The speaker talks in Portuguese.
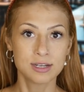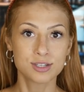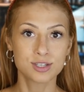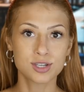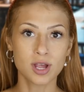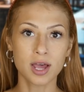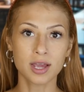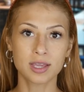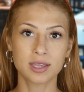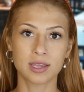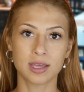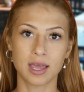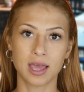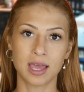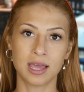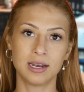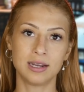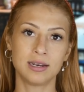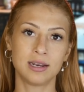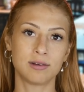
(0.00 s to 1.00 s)
Só que
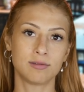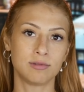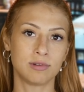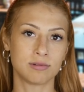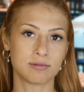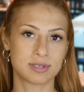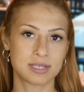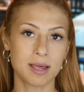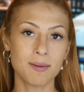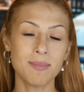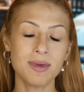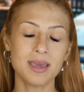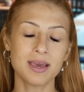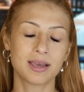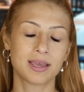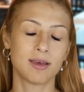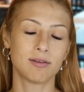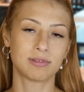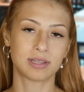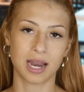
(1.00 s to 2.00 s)
ele ele não, não
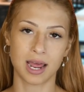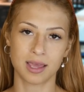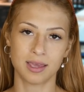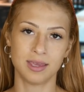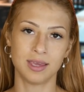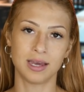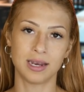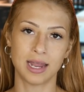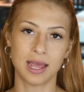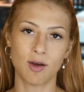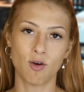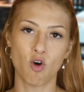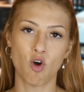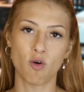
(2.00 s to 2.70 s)
sabia que eu traía, né?